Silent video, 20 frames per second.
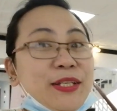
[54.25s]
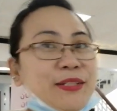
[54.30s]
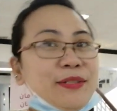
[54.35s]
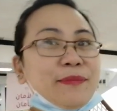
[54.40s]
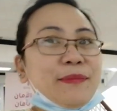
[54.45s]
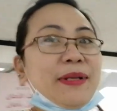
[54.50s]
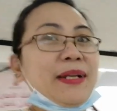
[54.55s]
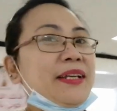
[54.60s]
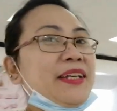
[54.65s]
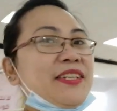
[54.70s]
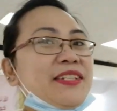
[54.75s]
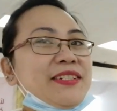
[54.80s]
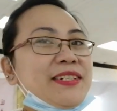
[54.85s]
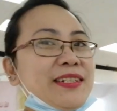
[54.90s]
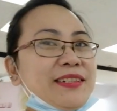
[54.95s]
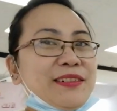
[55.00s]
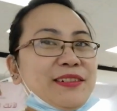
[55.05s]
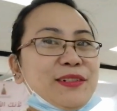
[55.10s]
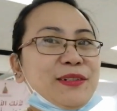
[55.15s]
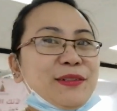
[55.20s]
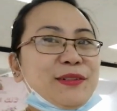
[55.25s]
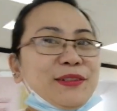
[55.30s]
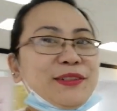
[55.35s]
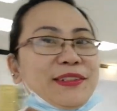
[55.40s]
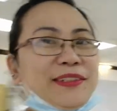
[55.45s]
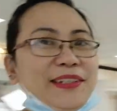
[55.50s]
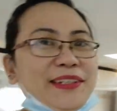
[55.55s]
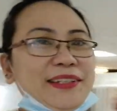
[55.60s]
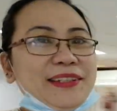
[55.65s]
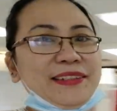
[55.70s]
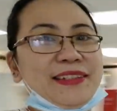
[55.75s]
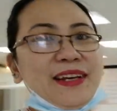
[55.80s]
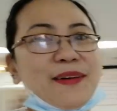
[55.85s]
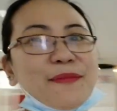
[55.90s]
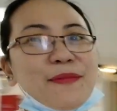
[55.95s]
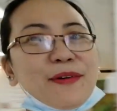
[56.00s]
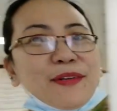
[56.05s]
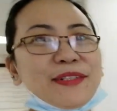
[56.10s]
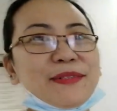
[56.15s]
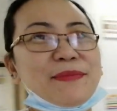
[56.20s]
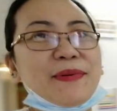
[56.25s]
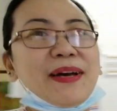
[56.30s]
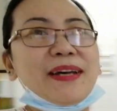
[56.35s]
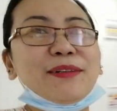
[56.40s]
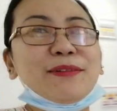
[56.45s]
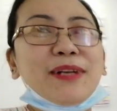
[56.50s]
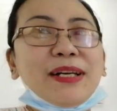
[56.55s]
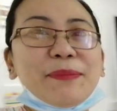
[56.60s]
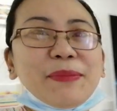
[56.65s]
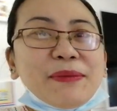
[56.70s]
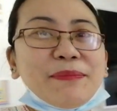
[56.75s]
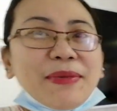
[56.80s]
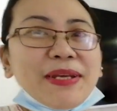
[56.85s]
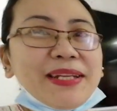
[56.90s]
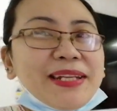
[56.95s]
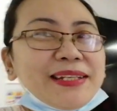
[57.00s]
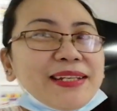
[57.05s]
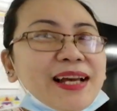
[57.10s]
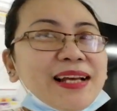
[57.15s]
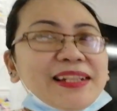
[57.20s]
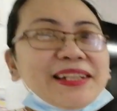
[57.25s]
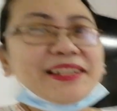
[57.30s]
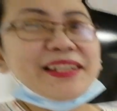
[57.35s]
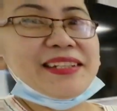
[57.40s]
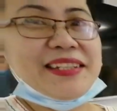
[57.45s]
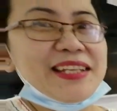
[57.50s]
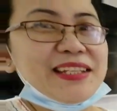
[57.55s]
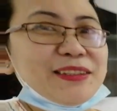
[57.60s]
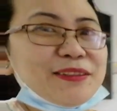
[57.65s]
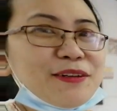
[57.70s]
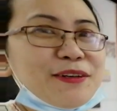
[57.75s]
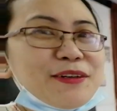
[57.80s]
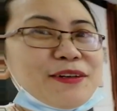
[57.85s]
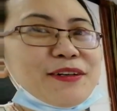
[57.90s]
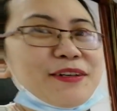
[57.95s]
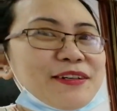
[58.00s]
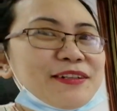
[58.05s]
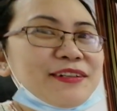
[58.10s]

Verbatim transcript: Yung malaking chatter doon. Tapos, mayroon kaming mini gallery dito.